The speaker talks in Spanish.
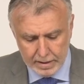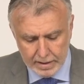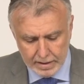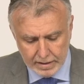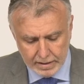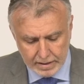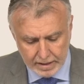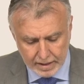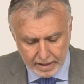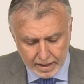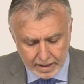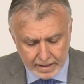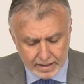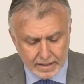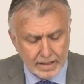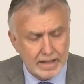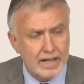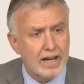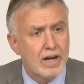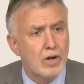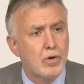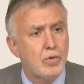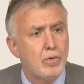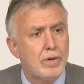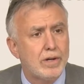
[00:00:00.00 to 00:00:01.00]
Sin
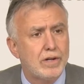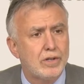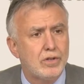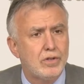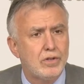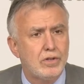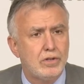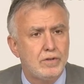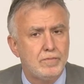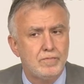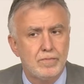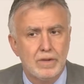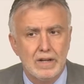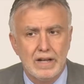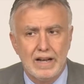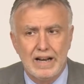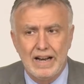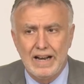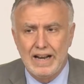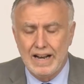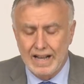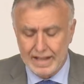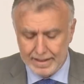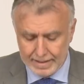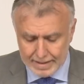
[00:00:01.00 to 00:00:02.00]
ese acuerdo,
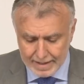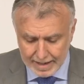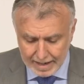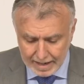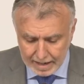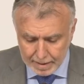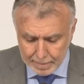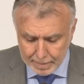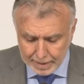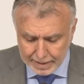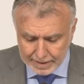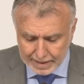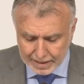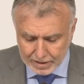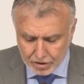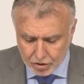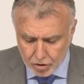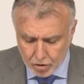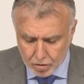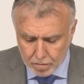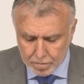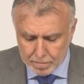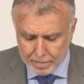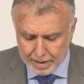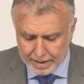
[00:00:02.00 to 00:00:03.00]
la delimitación